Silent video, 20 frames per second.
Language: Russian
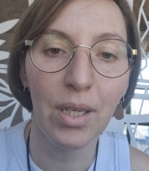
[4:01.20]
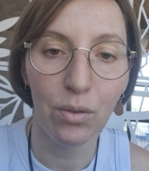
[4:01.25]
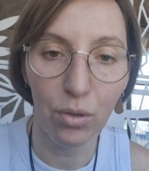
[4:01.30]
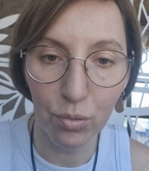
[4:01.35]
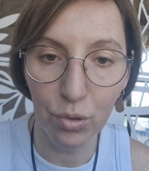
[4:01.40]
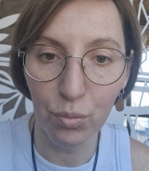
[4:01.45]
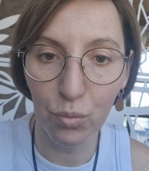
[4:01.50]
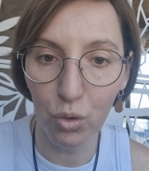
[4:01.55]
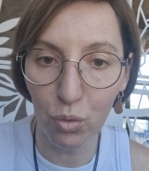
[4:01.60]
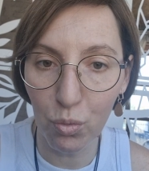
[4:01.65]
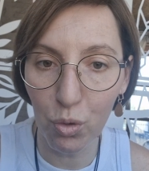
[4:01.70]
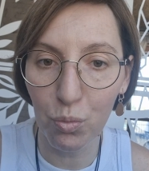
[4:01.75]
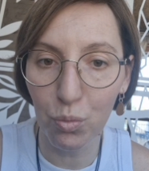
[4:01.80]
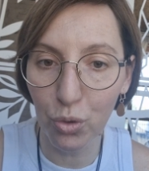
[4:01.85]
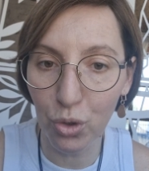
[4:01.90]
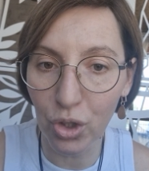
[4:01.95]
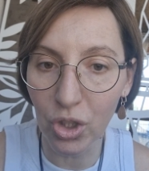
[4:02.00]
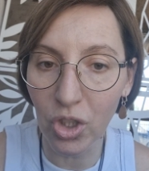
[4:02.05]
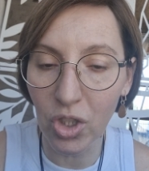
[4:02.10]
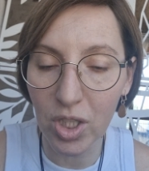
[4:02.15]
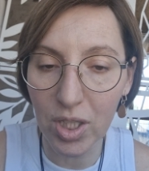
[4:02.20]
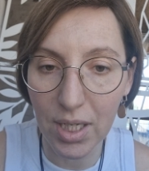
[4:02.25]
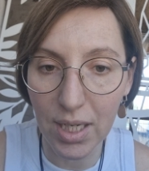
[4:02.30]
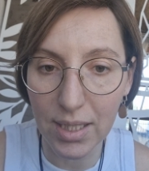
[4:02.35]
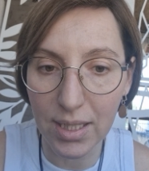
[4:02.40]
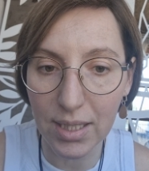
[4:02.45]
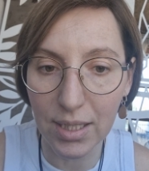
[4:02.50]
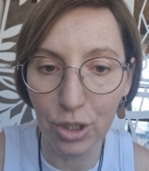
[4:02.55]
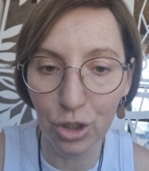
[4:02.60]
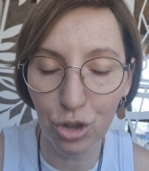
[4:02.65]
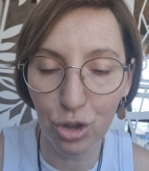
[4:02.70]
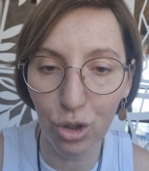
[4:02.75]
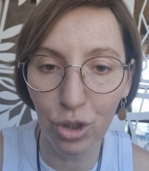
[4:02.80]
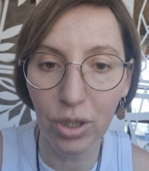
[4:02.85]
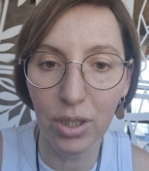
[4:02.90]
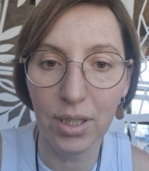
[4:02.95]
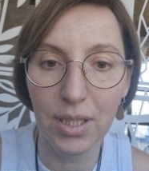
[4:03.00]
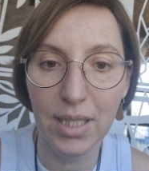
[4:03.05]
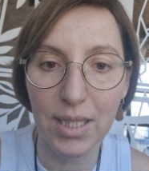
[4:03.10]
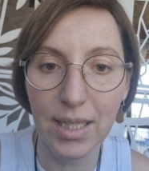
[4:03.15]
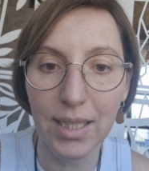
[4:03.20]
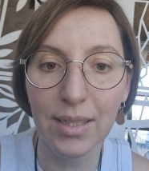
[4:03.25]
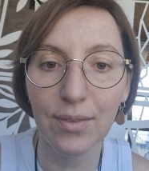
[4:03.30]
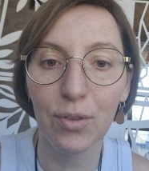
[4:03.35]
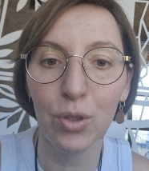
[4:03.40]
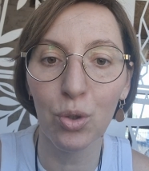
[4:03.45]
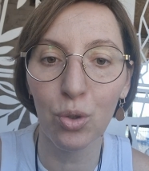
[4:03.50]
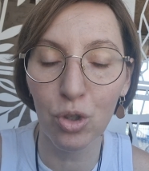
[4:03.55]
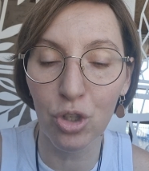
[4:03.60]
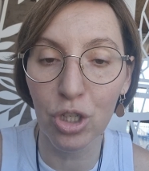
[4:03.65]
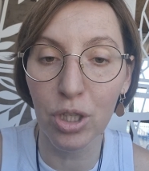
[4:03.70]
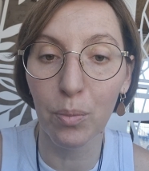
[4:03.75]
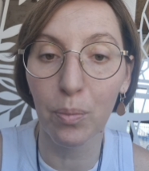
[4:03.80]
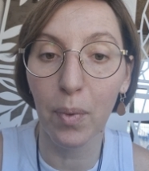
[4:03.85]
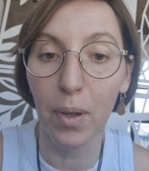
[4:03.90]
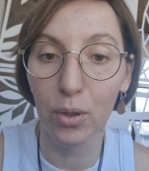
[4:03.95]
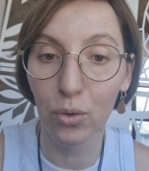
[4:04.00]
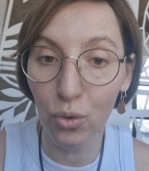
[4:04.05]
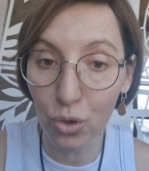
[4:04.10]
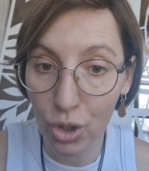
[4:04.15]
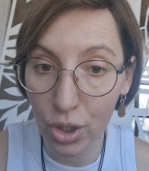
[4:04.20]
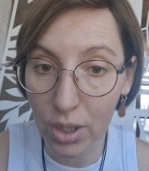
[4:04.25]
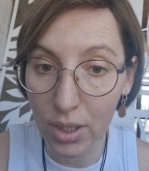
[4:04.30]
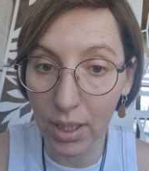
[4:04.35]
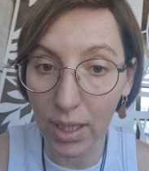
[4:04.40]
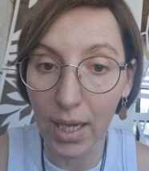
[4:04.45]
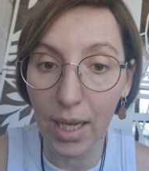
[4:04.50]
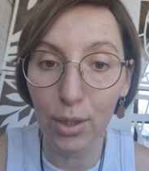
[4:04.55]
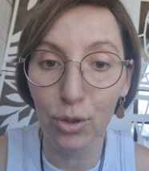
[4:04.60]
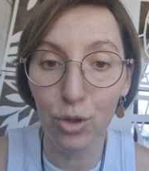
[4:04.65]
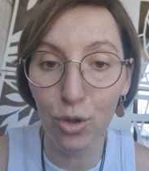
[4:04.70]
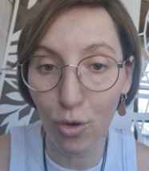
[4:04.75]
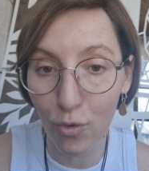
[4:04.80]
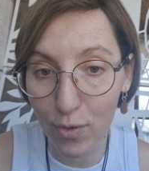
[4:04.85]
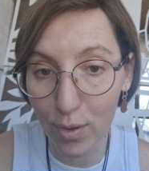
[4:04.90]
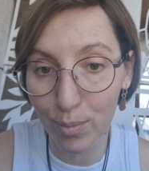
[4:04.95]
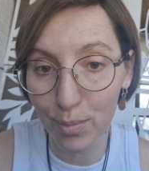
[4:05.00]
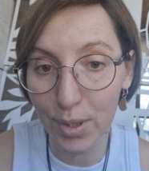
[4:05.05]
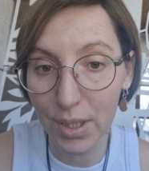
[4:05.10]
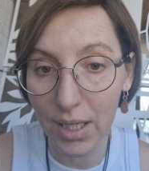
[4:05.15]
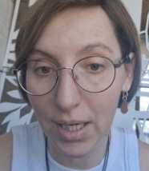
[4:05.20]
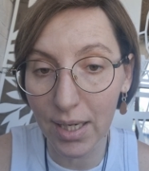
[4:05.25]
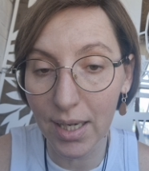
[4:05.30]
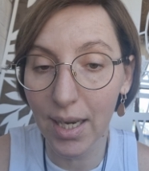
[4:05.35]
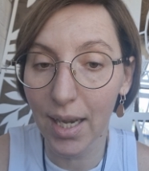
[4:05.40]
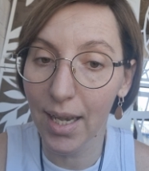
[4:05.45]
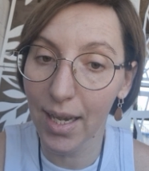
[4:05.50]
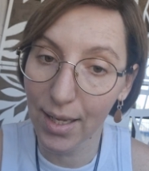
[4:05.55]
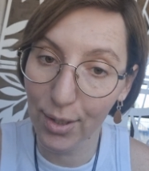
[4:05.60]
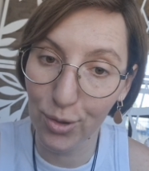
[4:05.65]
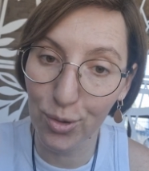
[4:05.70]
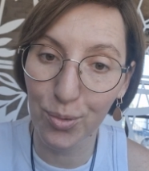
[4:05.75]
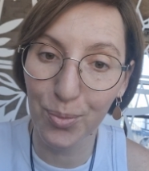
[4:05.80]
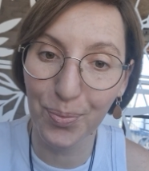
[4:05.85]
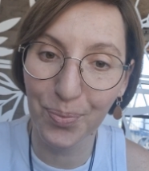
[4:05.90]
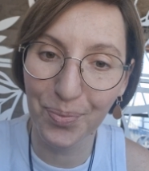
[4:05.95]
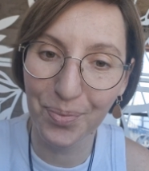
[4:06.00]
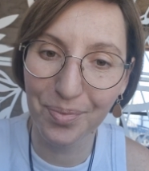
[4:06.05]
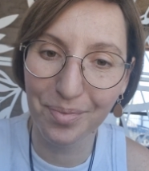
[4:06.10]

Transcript: В общем, думаю, будет интересно. Что-то из этого точно получится. Готовимся к лету.